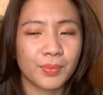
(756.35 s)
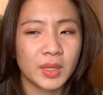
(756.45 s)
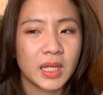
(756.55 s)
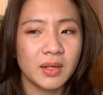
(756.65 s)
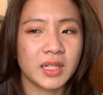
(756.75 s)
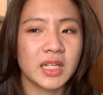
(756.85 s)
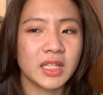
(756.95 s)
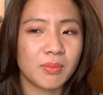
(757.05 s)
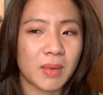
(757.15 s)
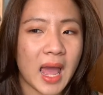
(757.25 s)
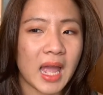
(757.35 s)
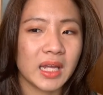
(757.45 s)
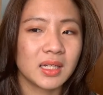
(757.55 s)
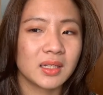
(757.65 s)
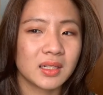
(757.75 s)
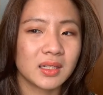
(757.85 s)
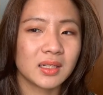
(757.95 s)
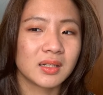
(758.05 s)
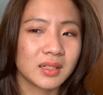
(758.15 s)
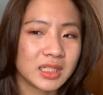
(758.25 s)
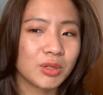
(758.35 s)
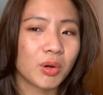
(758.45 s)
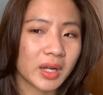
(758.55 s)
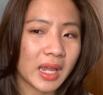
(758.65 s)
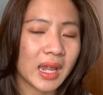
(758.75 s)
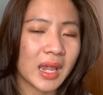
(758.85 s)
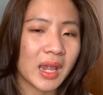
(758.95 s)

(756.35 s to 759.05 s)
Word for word: sẽ để đi tìm lại người chị hoặc em,